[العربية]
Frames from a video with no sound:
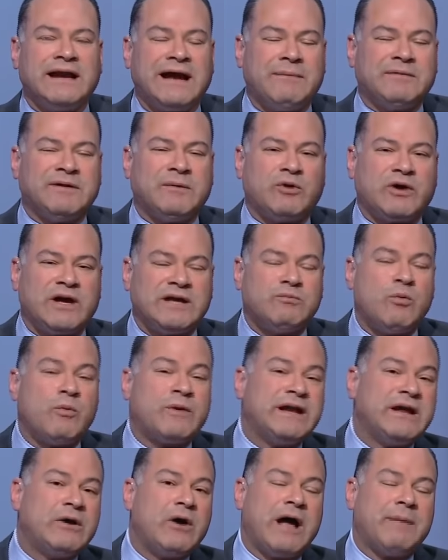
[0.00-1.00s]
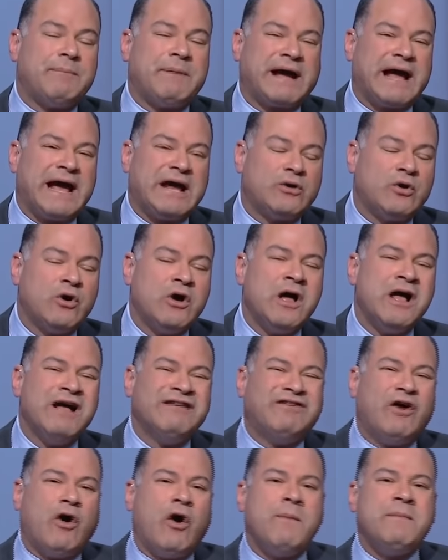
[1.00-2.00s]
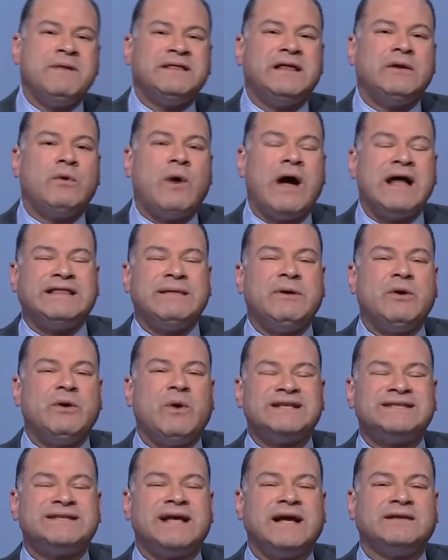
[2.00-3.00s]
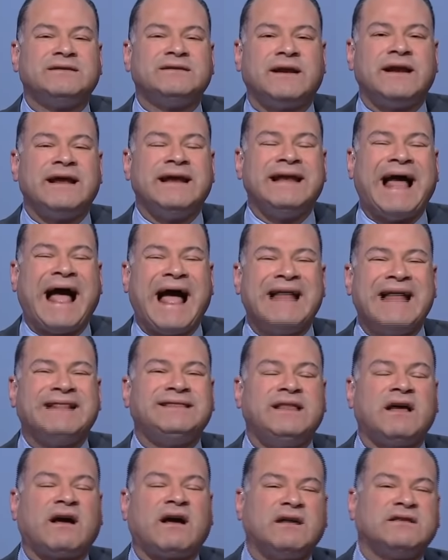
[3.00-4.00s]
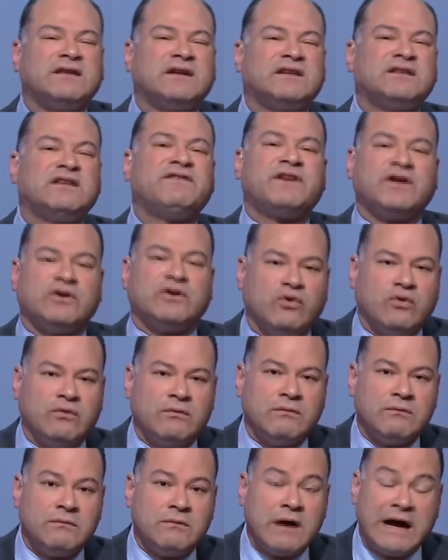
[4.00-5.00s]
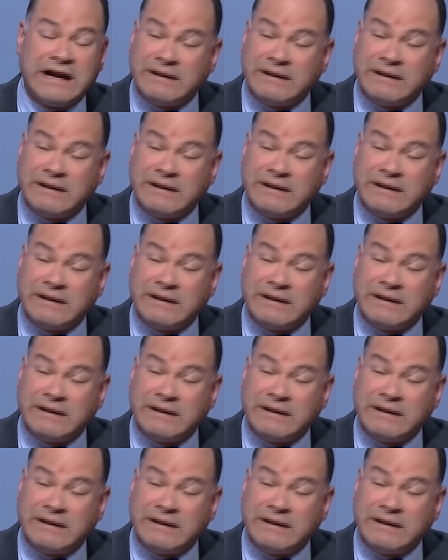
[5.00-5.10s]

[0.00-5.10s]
يعني احمد ابو الغيط ممكن يجي واحد مكانه فهو من دلوقتي بيوسع الطريق لحد قطر تفرضه